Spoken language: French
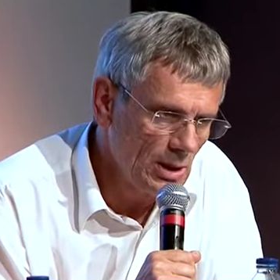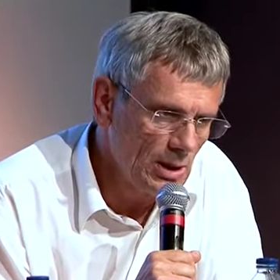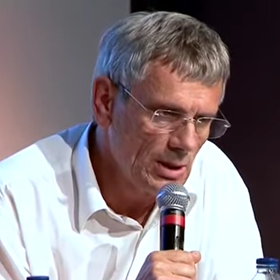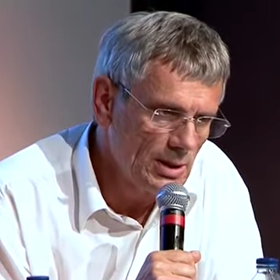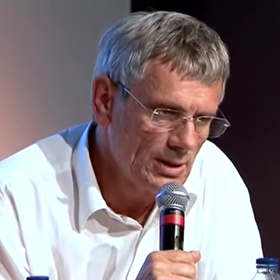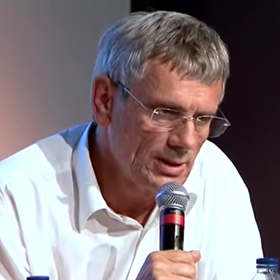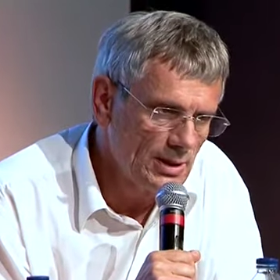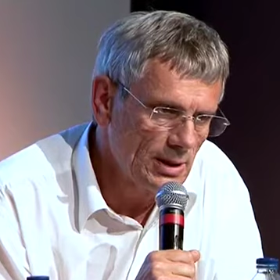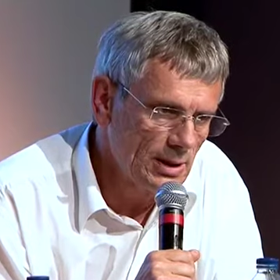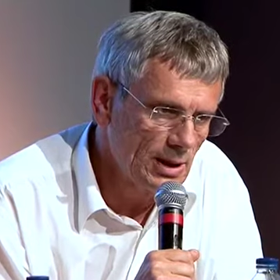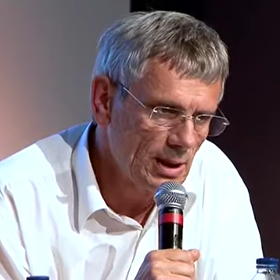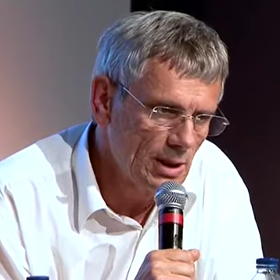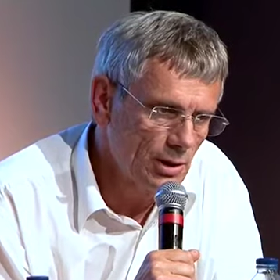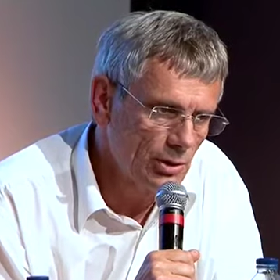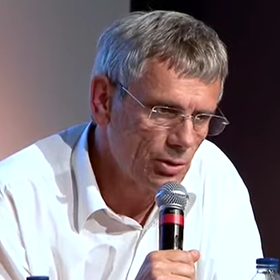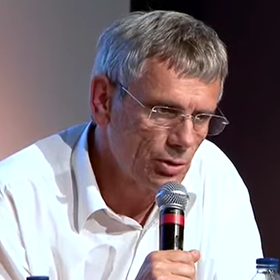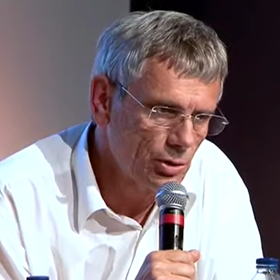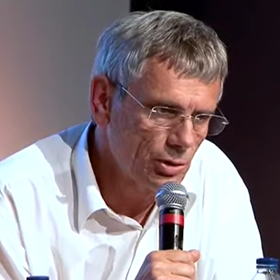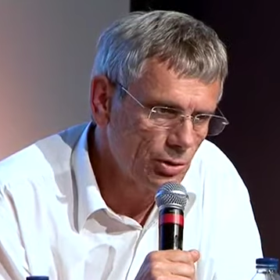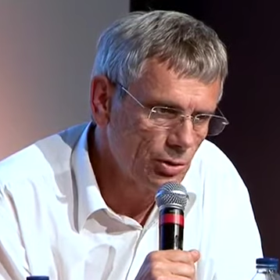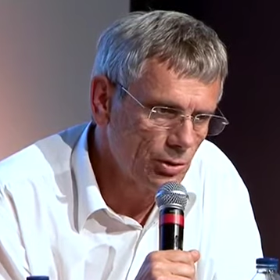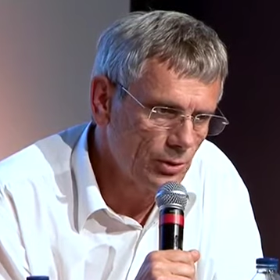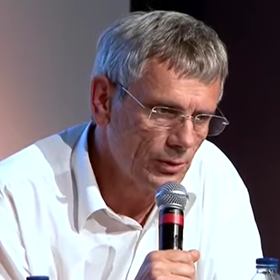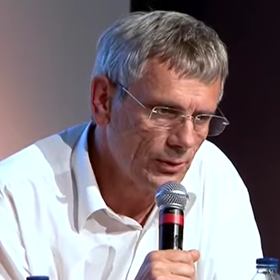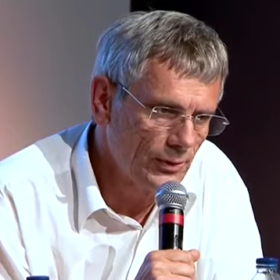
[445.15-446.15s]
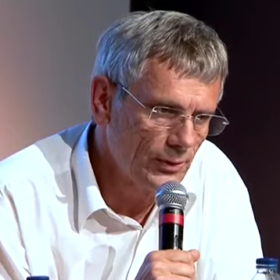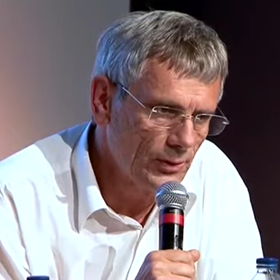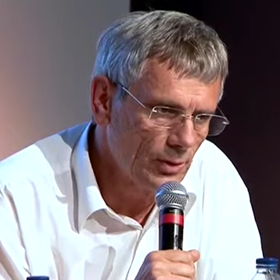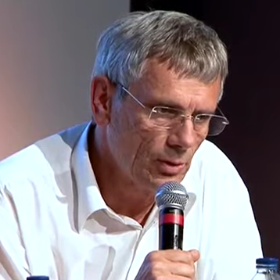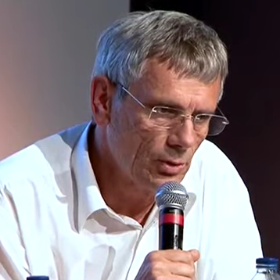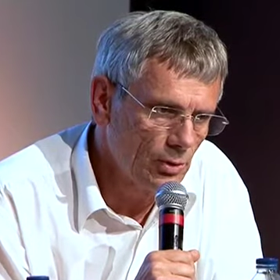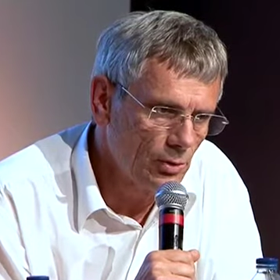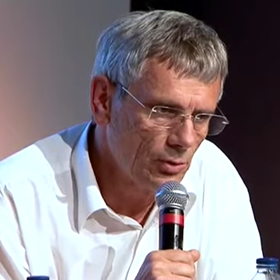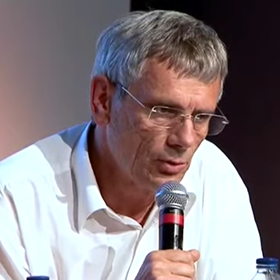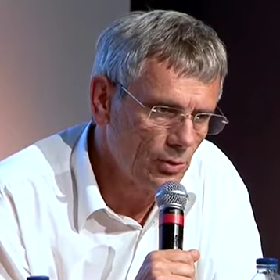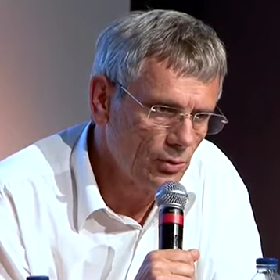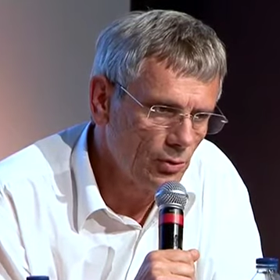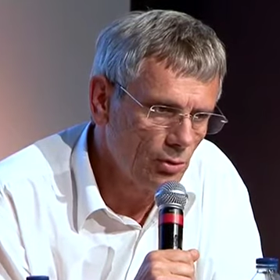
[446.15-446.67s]
c'est quelque chose
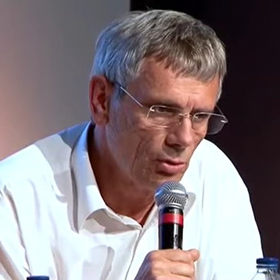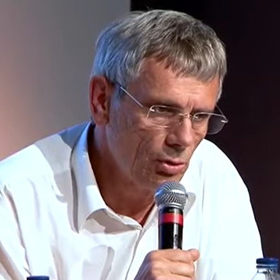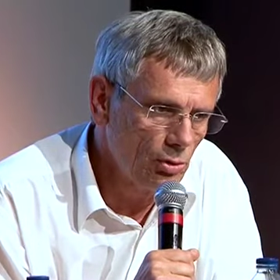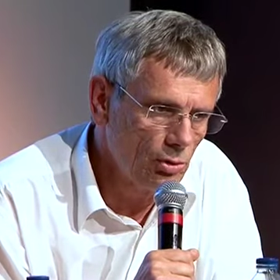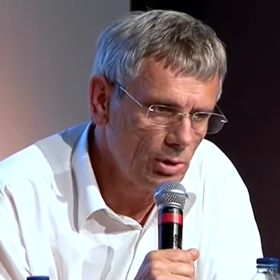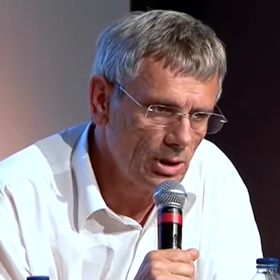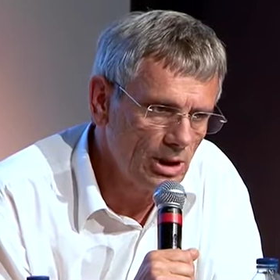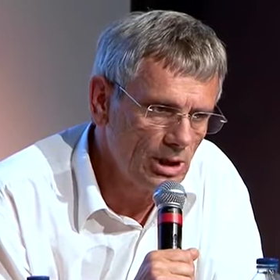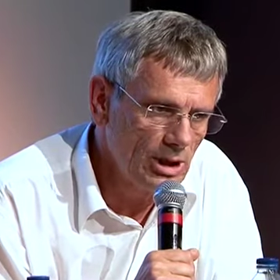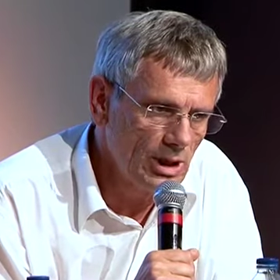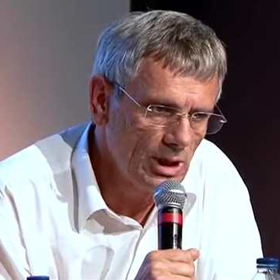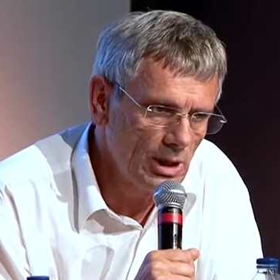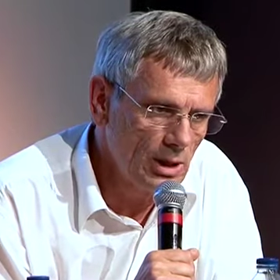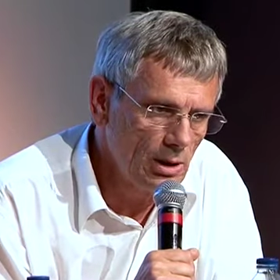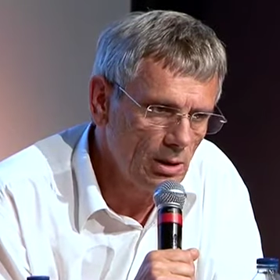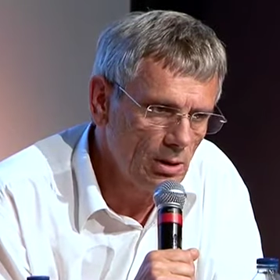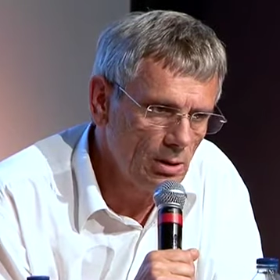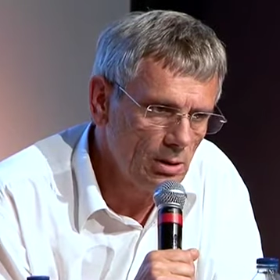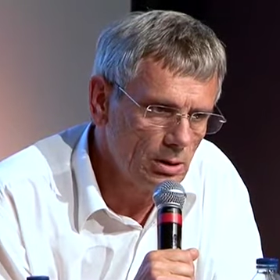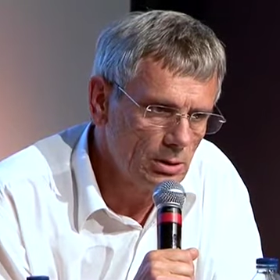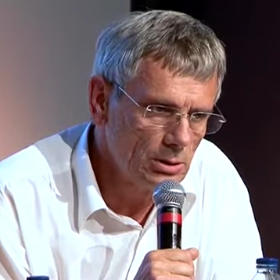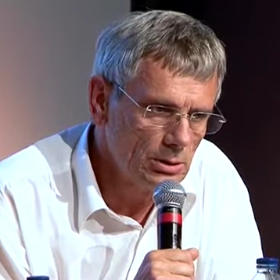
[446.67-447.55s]
sur lequel